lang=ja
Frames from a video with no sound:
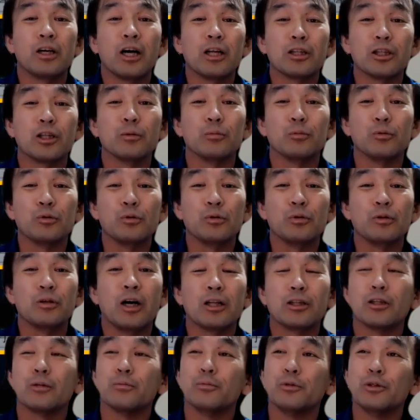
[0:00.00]
あっても
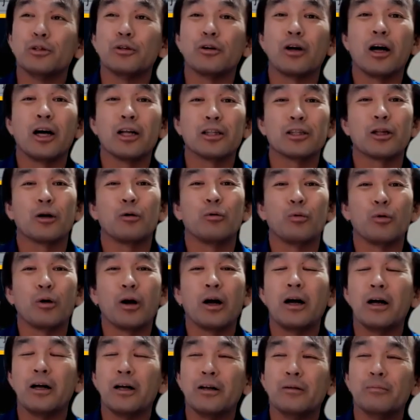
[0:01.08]
いいというか、あった方
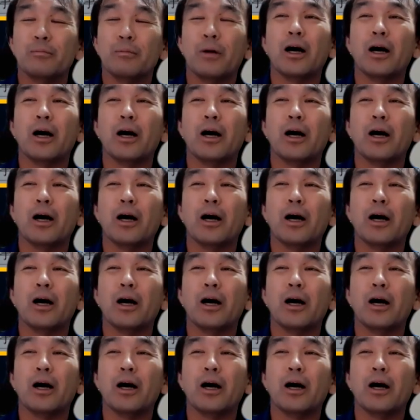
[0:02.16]
が、